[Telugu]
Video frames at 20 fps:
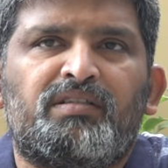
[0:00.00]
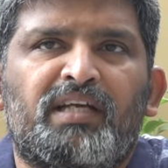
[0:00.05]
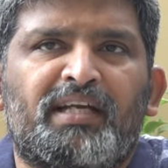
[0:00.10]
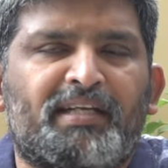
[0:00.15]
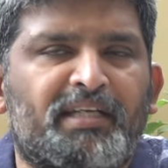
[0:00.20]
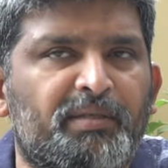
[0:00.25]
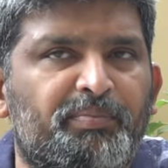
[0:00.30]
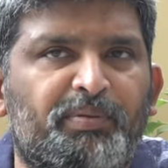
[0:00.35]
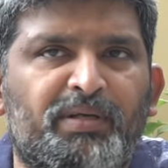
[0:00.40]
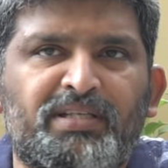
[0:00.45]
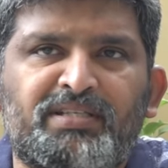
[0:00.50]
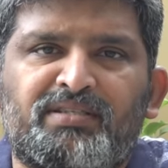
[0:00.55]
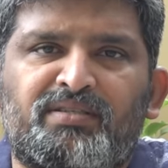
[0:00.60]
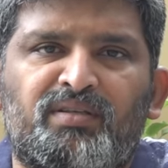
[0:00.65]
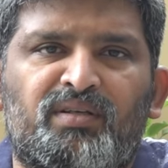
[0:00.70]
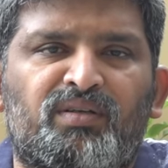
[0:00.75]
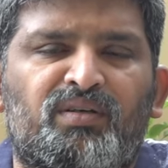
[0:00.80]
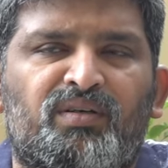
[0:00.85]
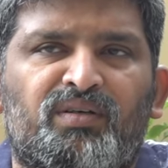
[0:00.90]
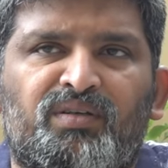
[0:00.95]
ఎట్టి
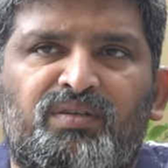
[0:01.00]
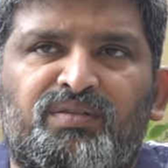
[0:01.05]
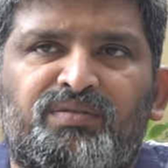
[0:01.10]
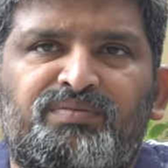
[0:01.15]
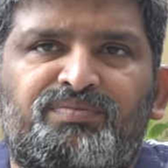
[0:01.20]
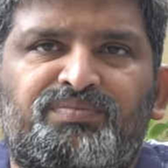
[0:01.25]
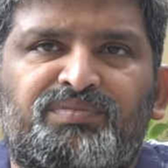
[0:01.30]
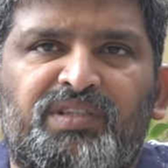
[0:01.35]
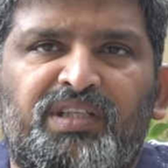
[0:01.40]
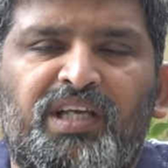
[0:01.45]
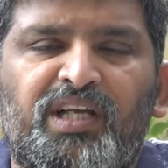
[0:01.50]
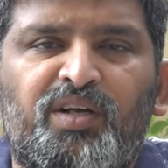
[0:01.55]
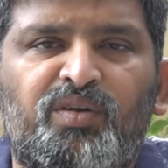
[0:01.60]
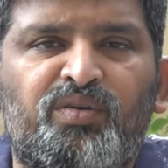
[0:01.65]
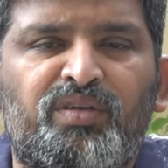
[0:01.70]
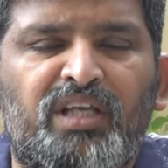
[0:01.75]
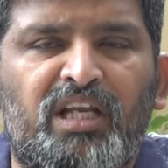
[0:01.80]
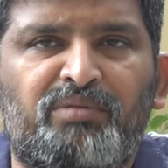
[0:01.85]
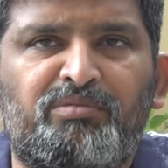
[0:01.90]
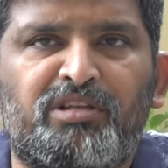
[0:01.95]
పరిస్థితుల్లో ఏడు
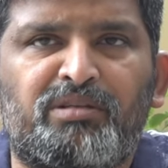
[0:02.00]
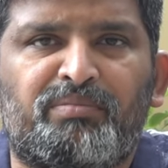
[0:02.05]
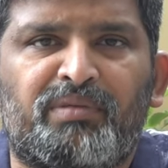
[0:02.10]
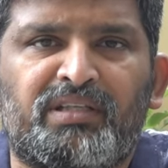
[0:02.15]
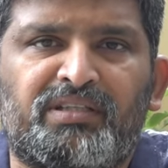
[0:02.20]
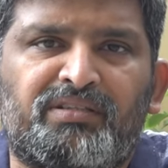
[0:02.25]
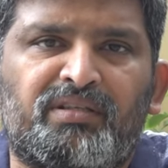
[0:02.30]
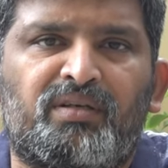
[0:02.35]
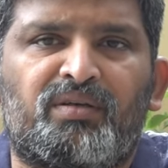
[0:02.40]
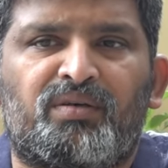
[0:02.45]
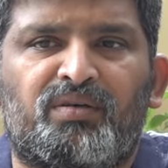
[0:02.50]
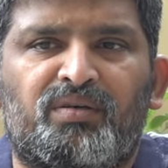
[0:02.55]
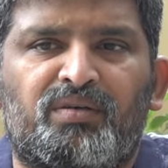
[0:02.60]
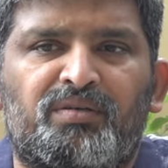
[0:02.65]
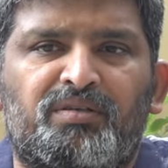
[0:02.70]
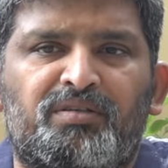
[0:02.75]
ఎనిమిది మధ్యలో